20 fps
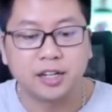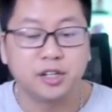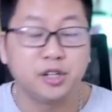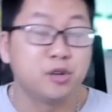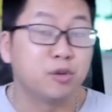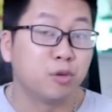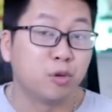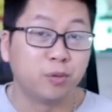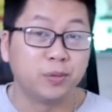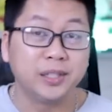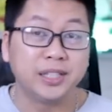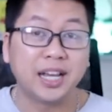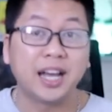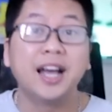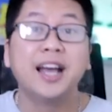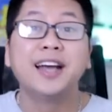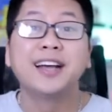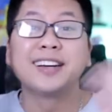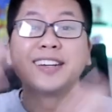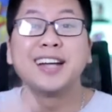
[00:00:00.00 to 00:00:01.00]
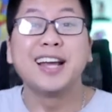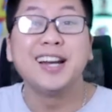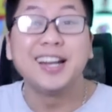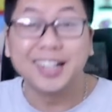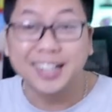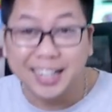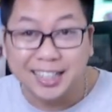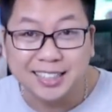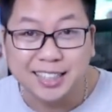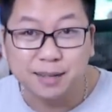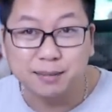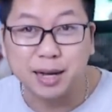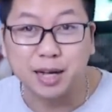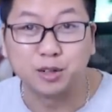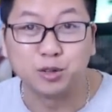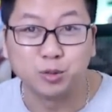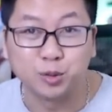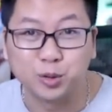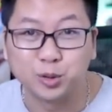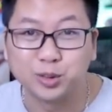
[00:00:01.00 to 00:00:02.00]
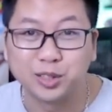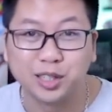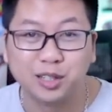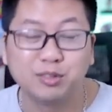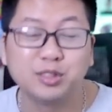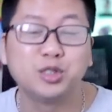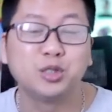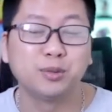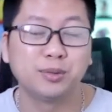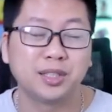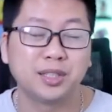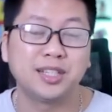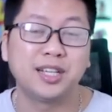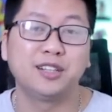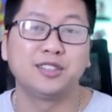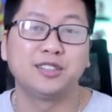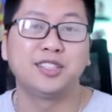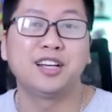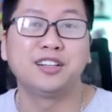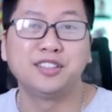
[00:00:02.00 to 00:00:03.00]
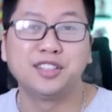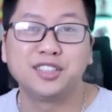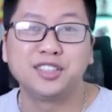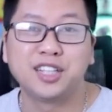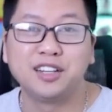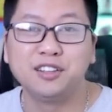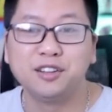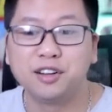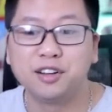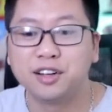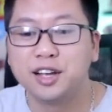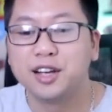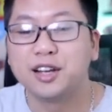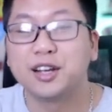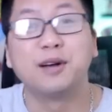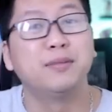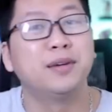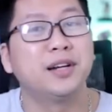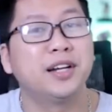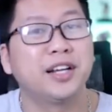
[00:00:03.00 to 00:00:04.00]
ủng hộ mình nha đây là cách các bạn ủng hộ tớ và Supercell sẽ người trả lương cảm ơn anh